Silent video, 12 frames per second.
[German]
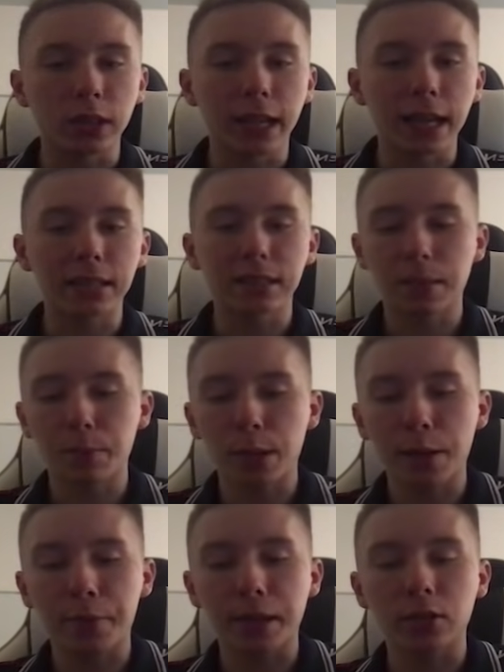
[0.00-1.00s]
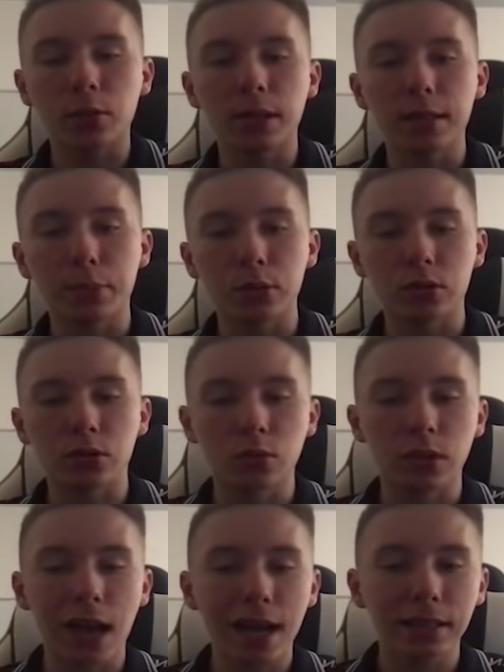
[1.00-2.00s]
Kerzen dann perfekt nochmal in die
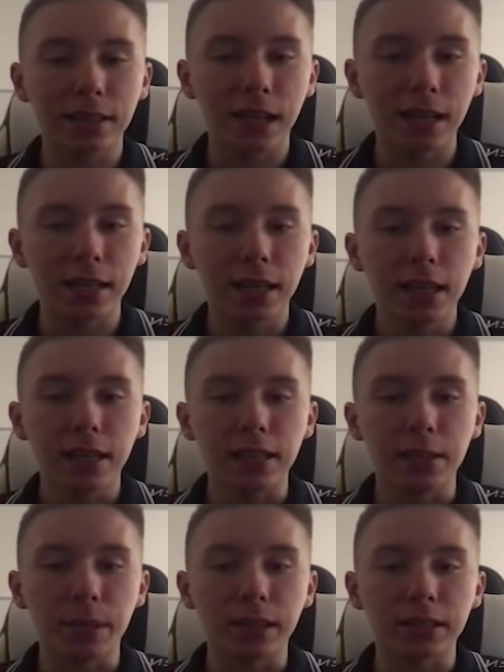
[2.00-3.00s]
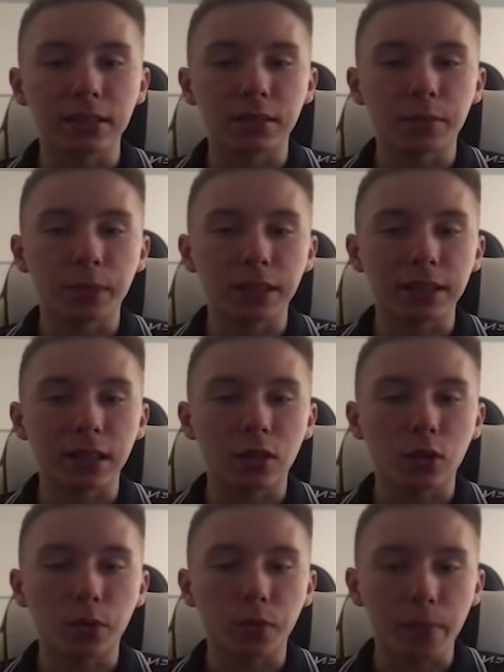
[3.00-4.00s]
Position nachzahlen. Hier bei, diesen, bei dieser
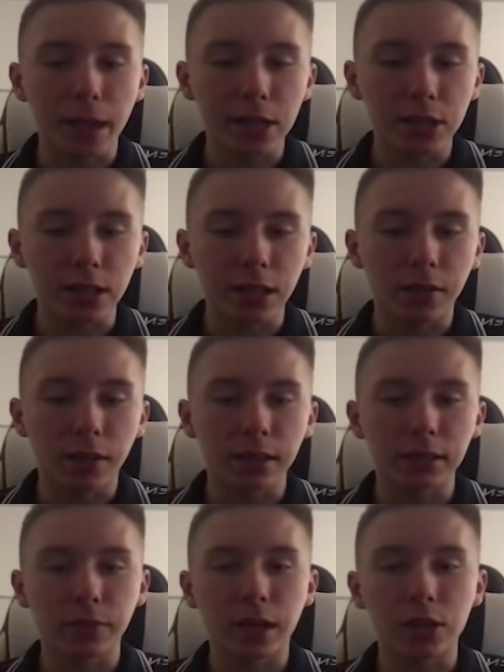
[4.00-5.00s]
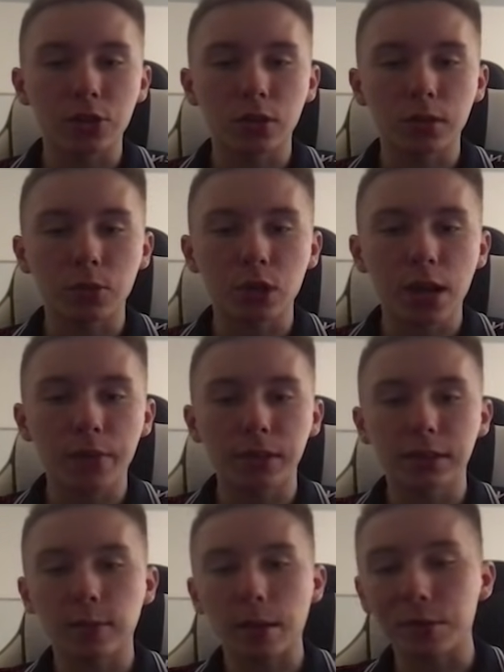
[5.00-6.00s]
Confirmation hier quasi war ich schon am Schlafen,
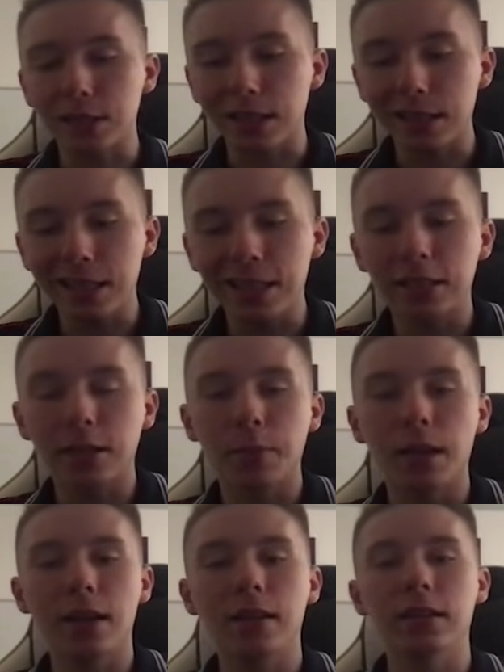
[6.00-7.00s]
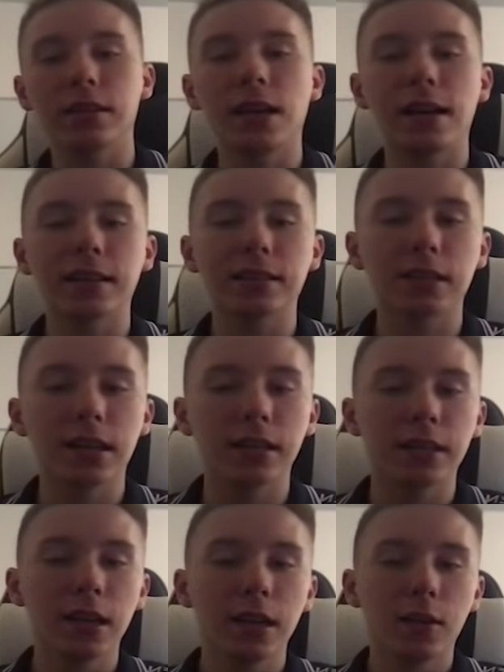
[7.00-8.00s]
deshalb habe ich hier nicht mehr äh, nachgezahlt.